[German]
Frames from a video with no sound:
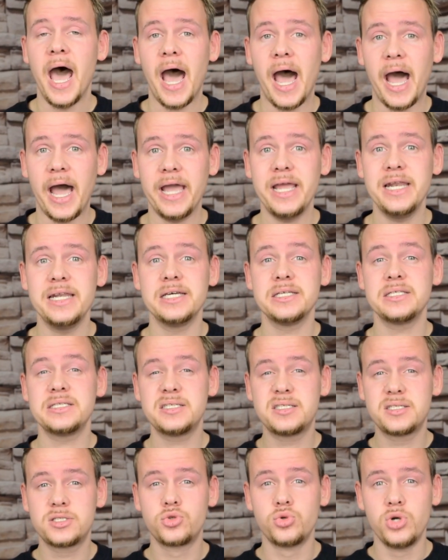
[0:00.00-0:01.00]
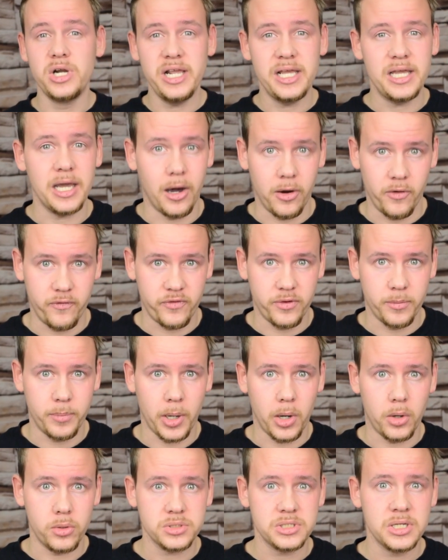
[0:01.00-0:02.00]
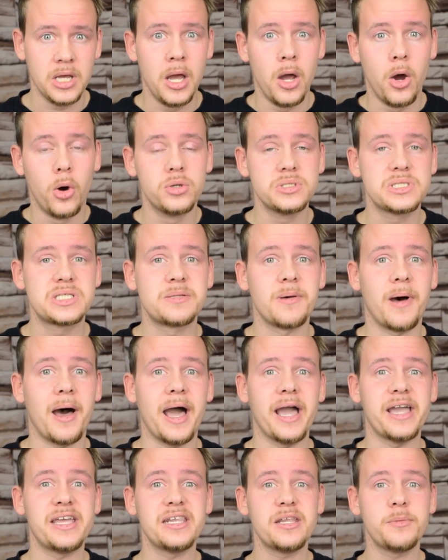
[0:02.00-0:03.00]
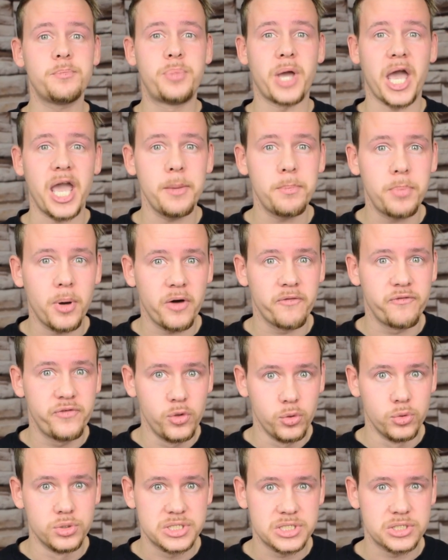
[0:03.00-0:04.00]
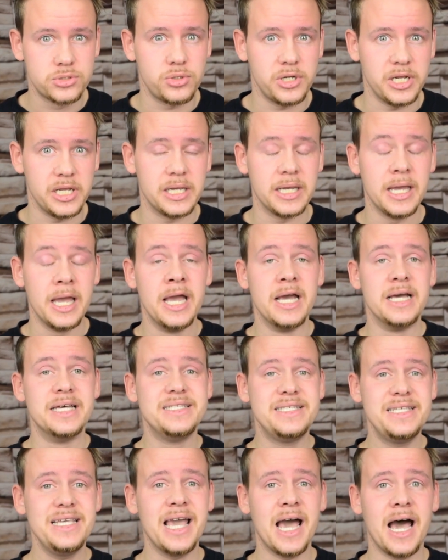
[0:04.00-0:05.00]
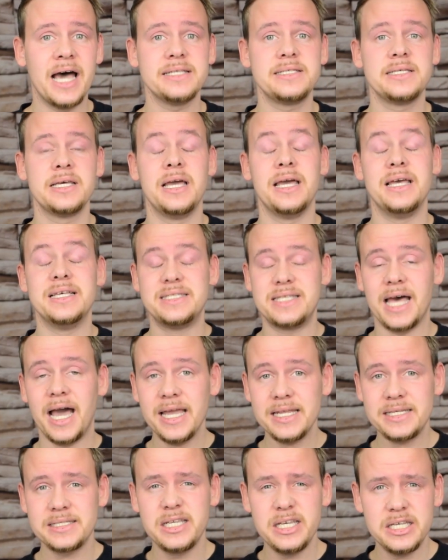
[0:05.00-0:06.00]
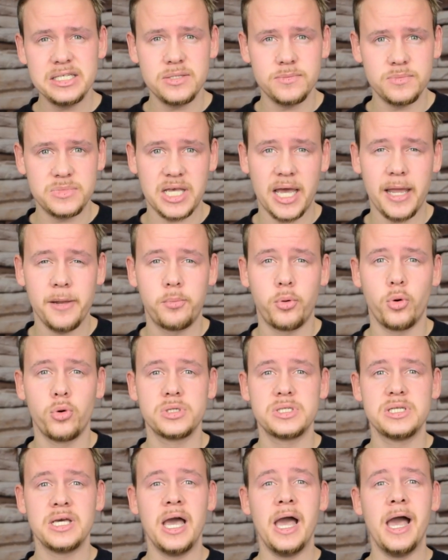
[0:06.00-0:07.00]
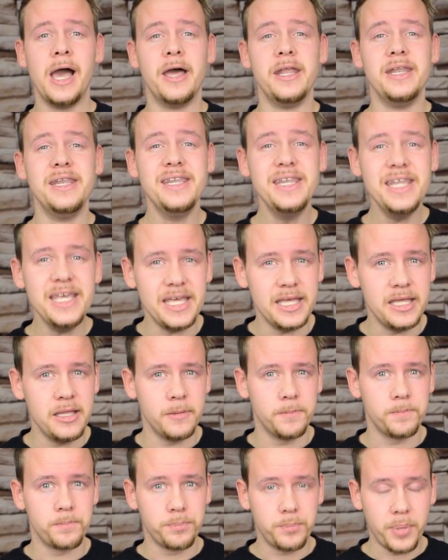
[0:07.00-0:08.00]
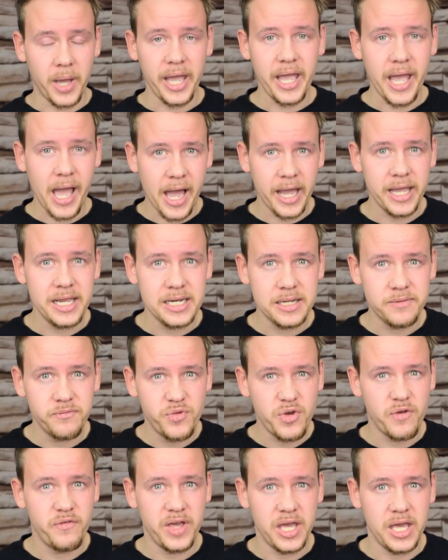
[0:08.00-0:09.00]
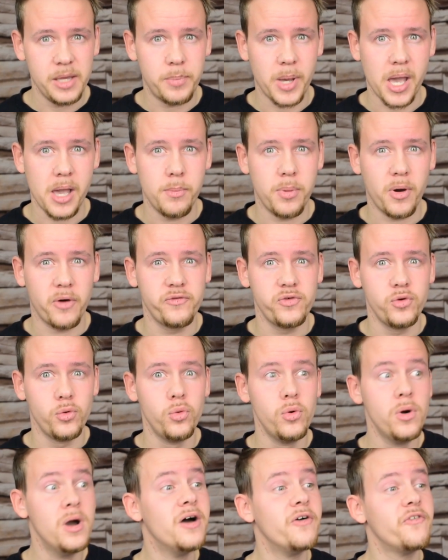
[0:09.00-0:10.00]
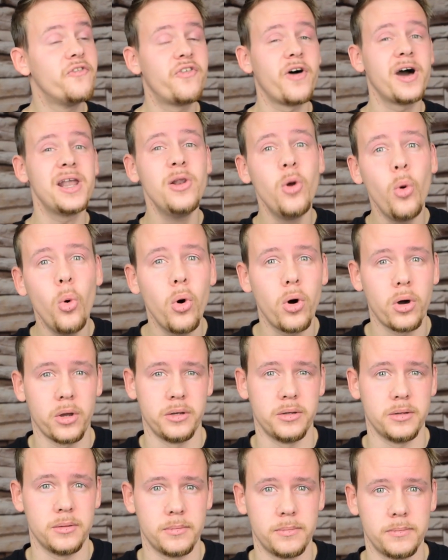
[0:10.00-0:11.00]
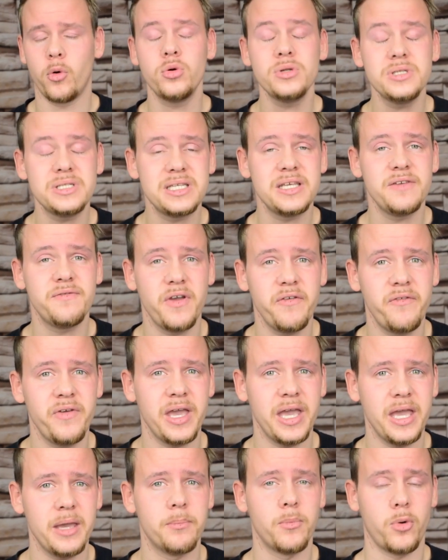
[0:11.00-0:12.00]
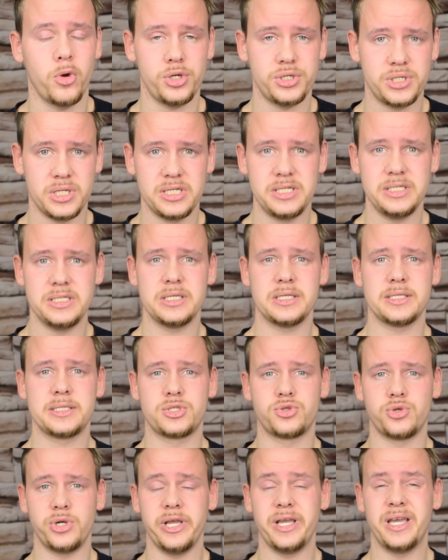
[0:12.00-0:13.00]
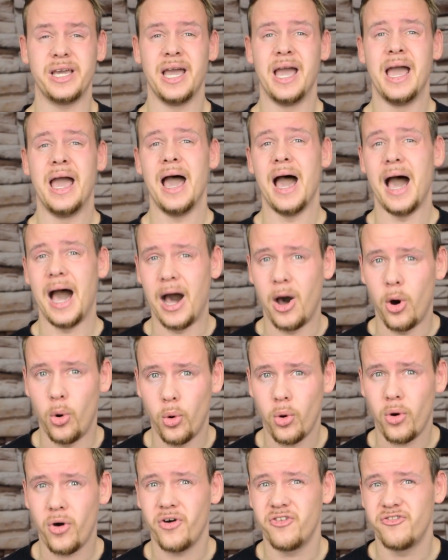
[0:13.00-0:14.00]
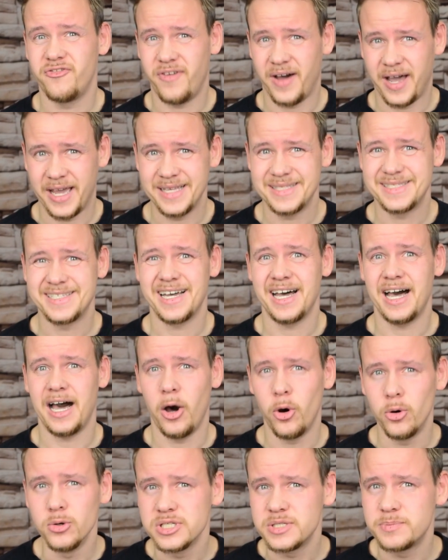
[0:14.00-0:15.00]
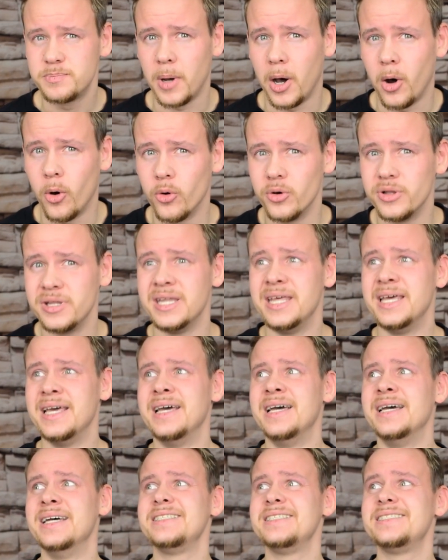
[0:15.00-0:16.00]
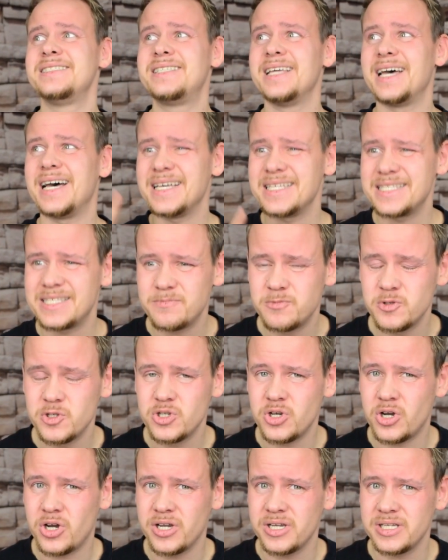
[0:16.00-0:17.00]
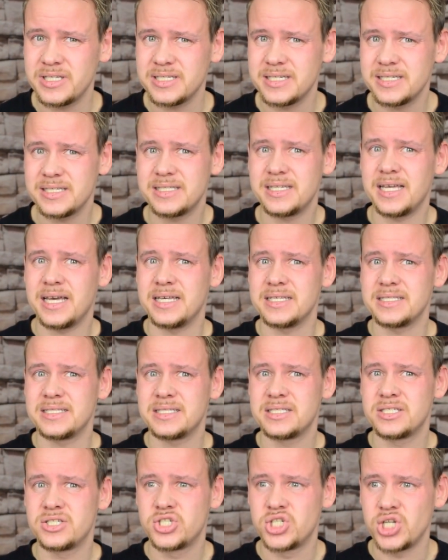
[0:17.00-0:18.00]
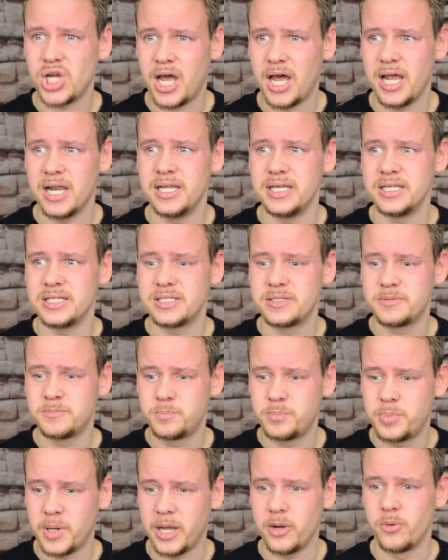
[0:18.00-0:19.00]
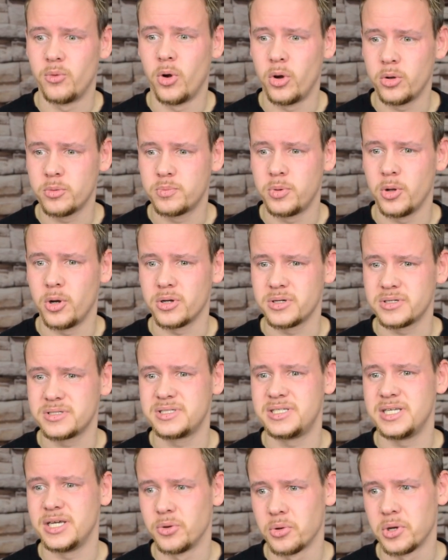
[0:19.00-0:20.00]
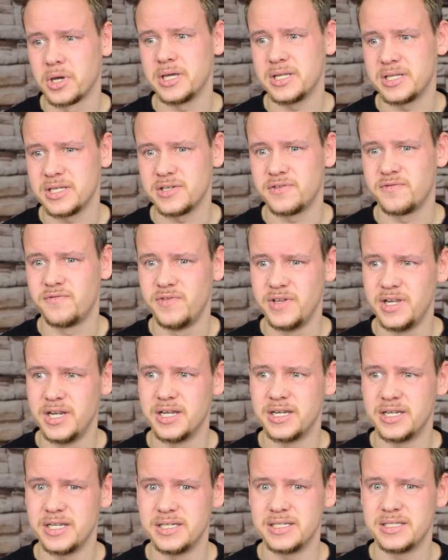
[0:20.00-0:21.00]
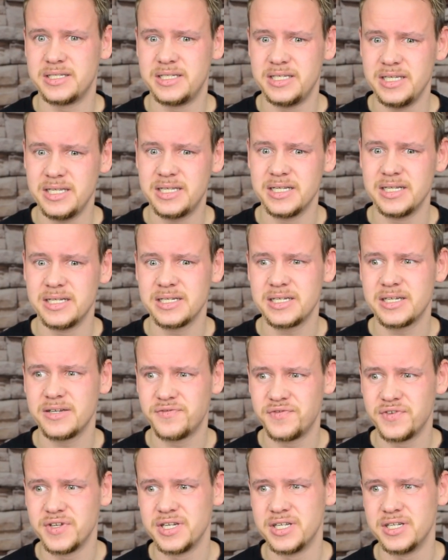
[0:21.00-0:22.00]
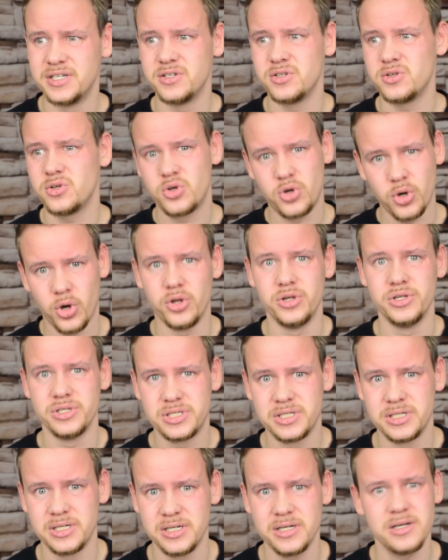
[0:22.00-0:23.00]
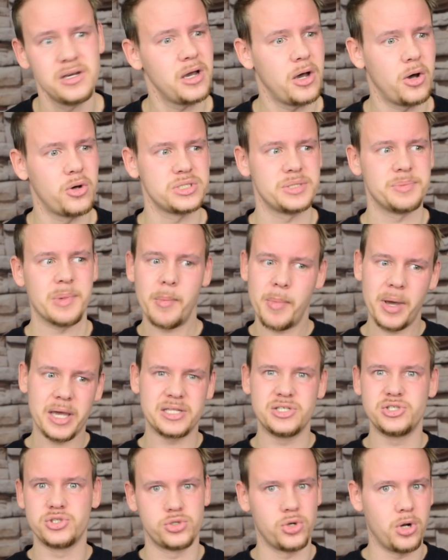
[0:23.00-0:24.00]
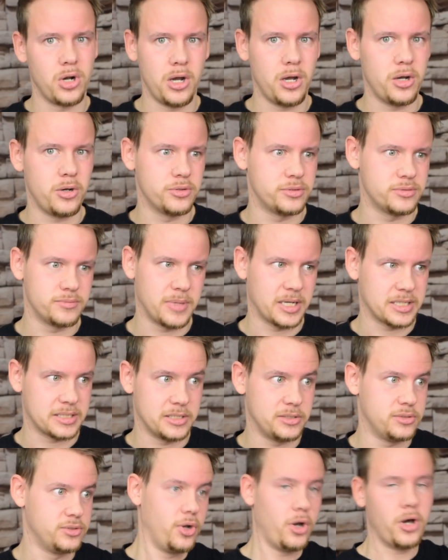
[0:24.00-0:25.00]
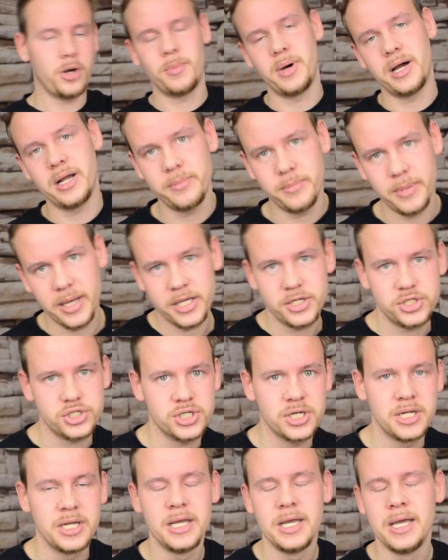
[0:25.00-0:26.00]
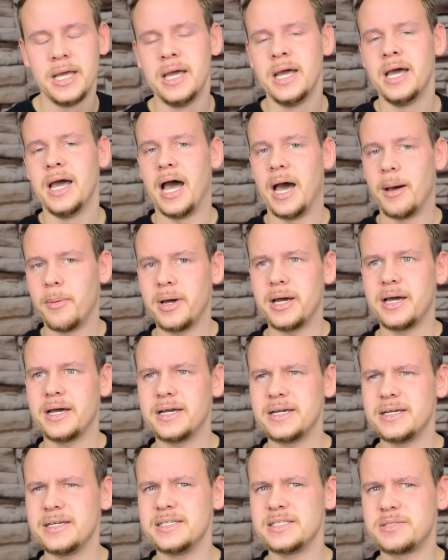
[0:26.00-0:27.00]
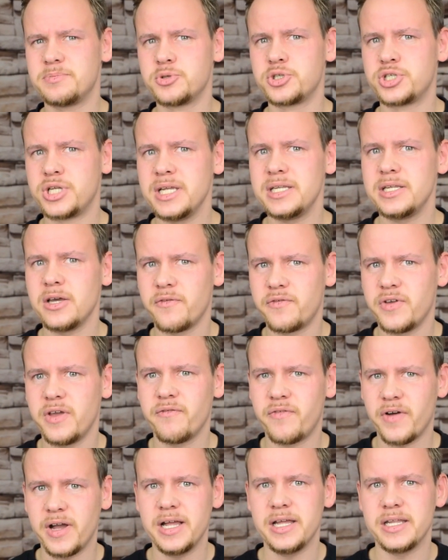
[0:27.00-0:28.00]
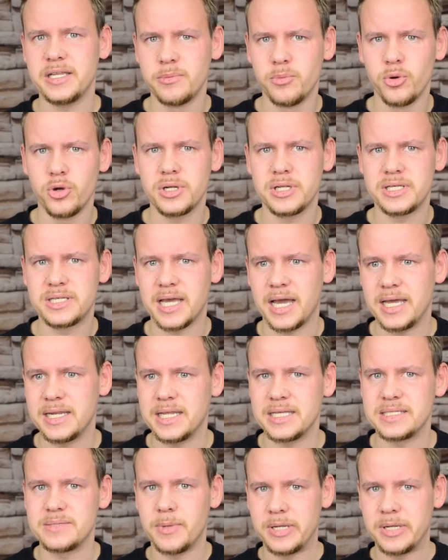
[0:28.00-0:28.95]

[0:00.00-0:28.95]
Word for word: eine Streak aufgebaut und zwar eine Pay-Per-View-Streak. Sie hat seit diesem Zeitpunkt nie bei einem WWE Pay-per-View verloren. Und die WWE möchte diese Streak auch weiter ausbauen. Das bedeutet, dass Charlotte bei Roadblock theoretisch wieder den Titel gewinnen könnte, außer man macht einen Draw und macht dann nochmal ein Match. Aber es besteht hier auf jeden Fall die Möglichkeit, dass